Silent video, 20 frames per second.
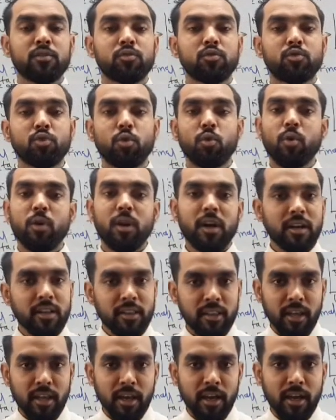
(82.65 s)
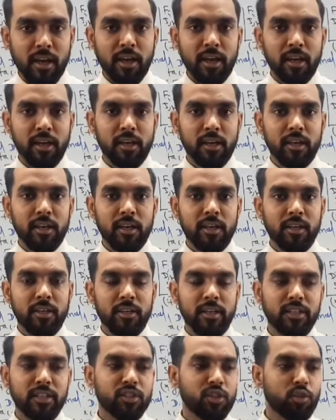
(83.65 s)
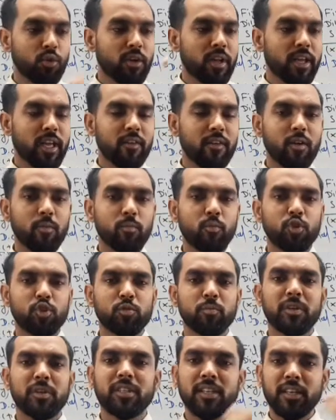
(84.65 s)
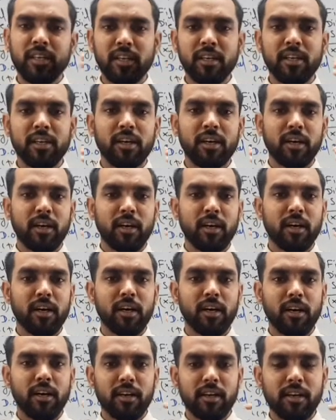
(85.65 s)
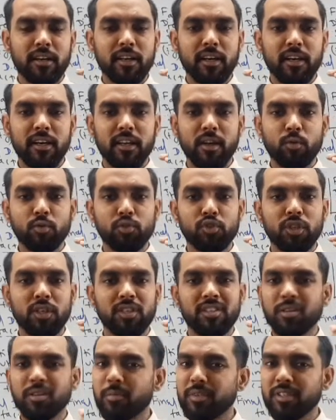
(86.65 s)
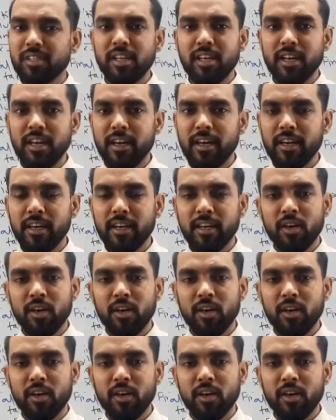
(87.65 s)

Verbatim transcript: जो रटते हैं या जिन्होंने केवल बुक्स में से रट करके कुछ चीज़ें समझ ली हैं